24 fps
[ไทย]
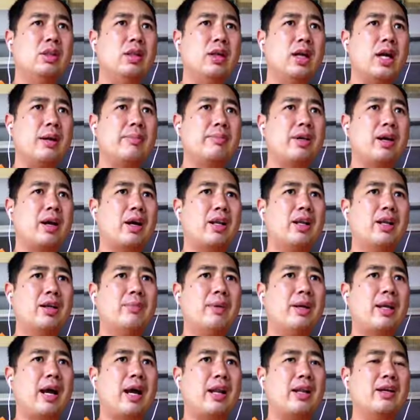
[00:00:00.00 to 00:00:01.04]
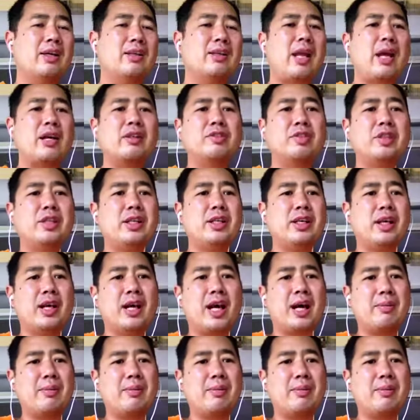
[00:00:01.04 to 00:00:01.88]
นะครับอย่างเรื่องปัญหาเรื่องแท็กซี่